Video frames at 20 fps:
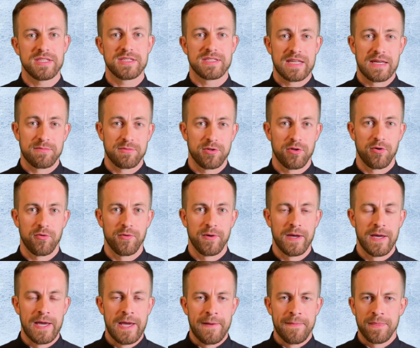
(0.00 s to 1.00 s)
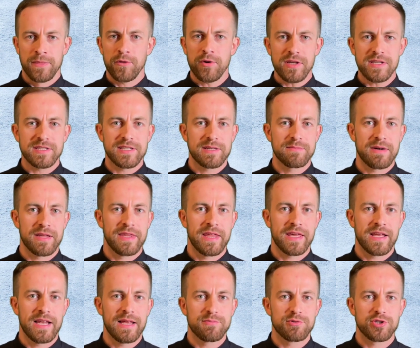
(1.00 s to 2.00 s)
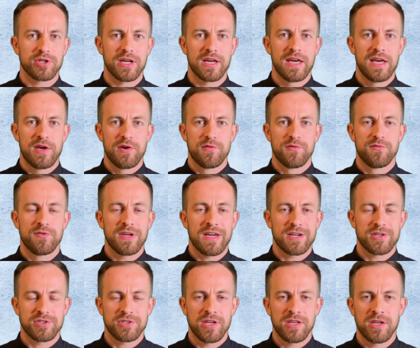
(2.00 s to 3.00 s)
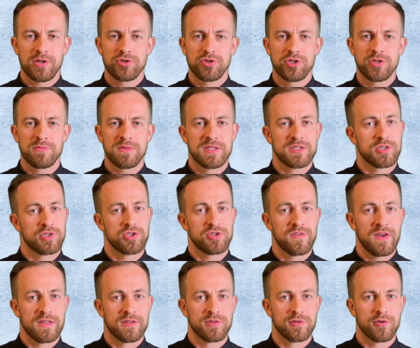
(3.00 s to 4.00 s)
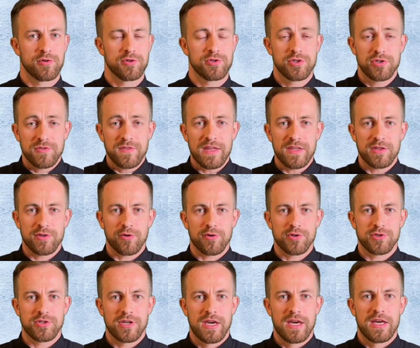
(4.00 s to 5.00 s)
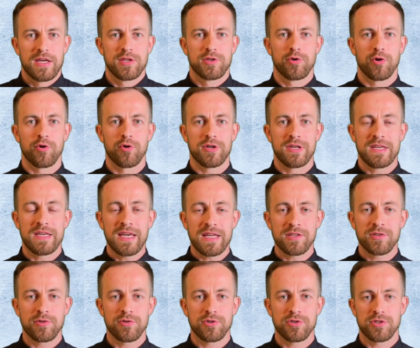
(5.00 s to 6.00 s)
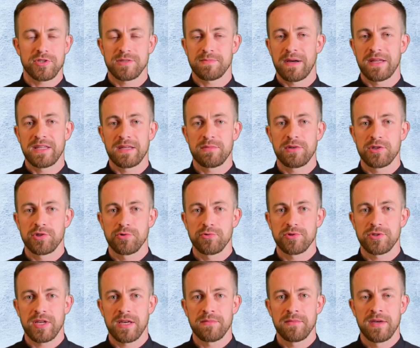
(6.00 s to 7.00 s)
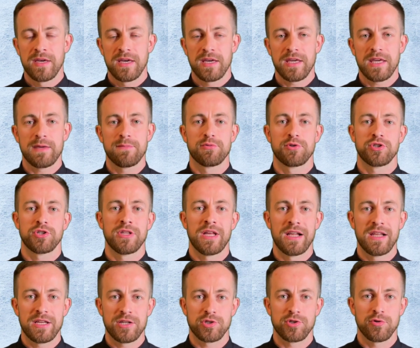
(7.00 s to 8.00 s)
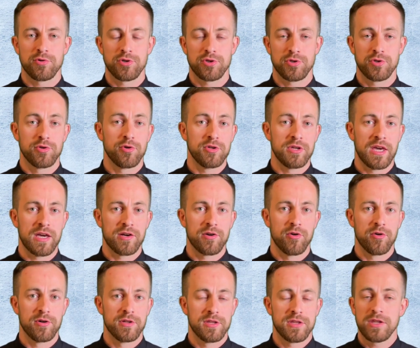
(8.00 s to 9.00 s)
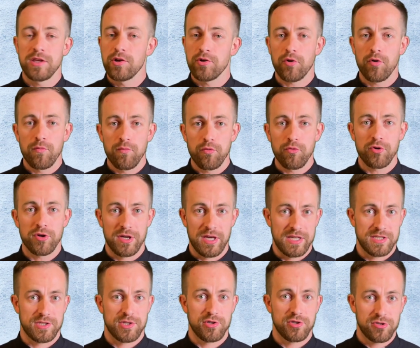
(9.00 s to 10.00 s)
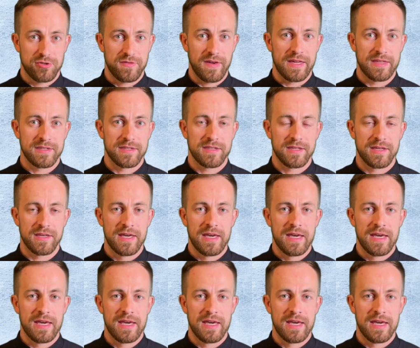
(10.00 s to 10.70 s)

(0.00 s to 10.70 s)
ze mną. To jest chyba najlepsze wyjaśnienie, czym jest świętość. Świętość to jedność z Panem Jezusem i przynależność do Niego. Tylko Bóg jest święty